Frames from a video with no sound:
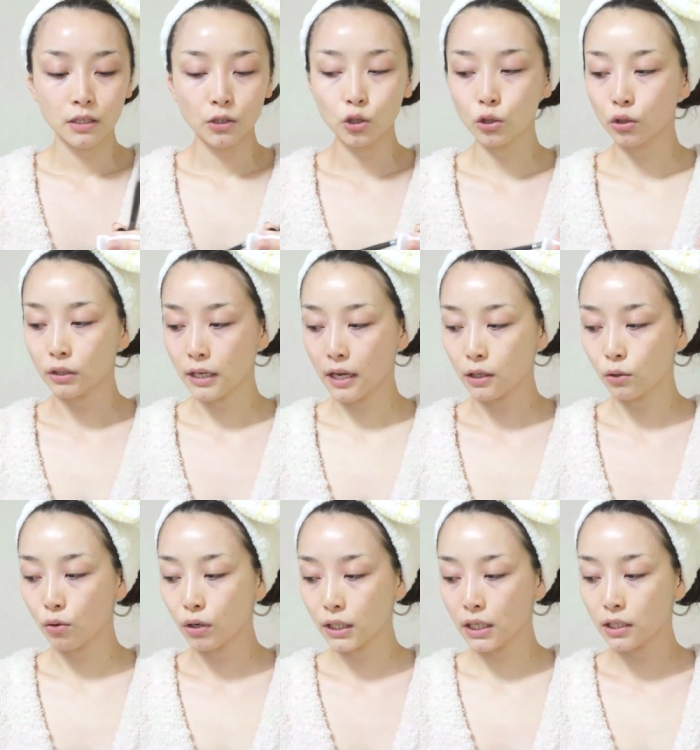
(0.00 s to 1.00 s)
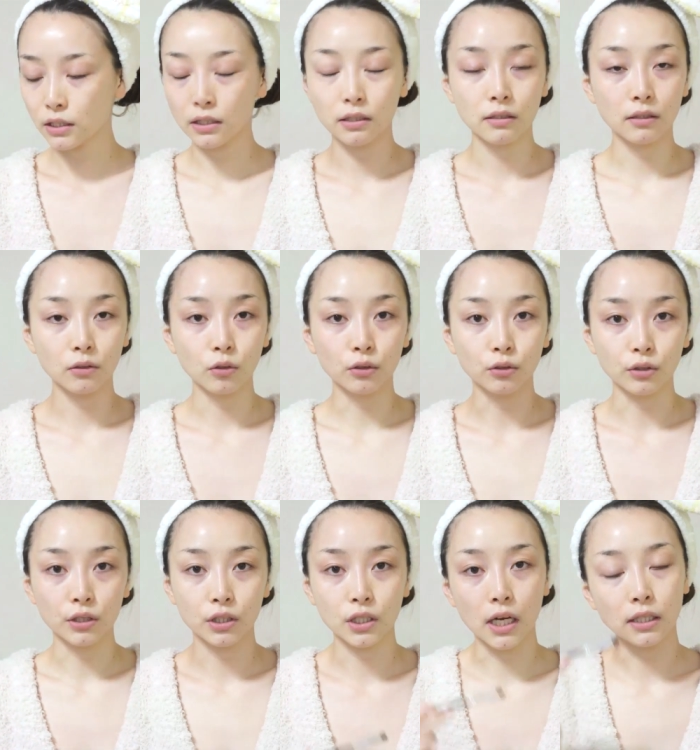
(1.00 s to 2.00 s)
ちょっとね動画で撮るの
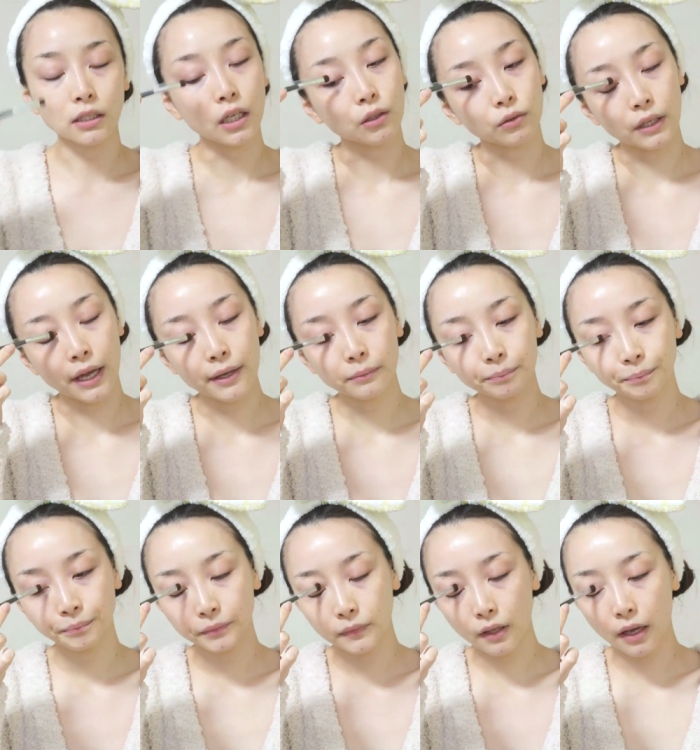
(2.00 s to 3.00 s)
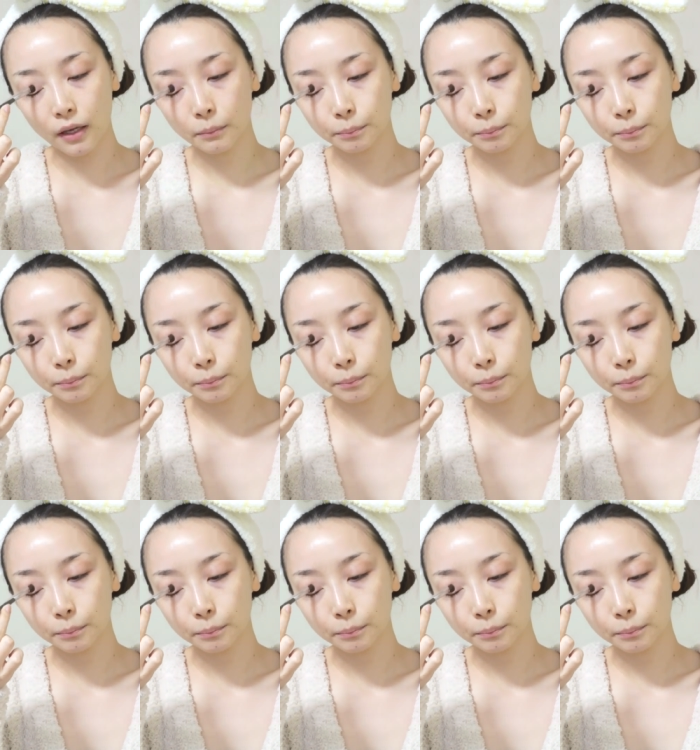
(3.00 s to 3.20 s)
に使ったのねで